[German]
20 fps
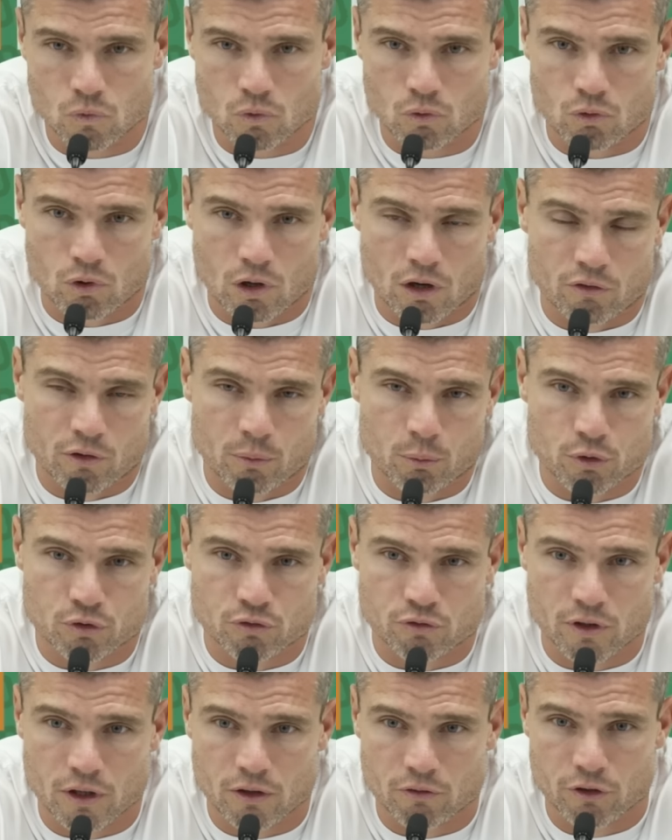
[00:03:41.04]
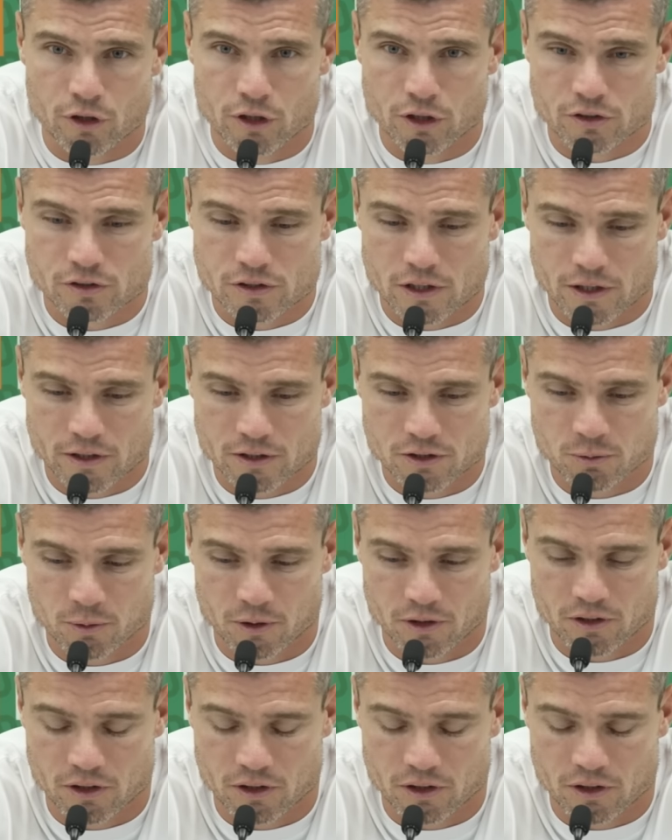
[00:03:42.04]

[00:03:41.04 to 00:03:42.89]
Ja, wir haben jetzt wieder wenig Zeit, zwei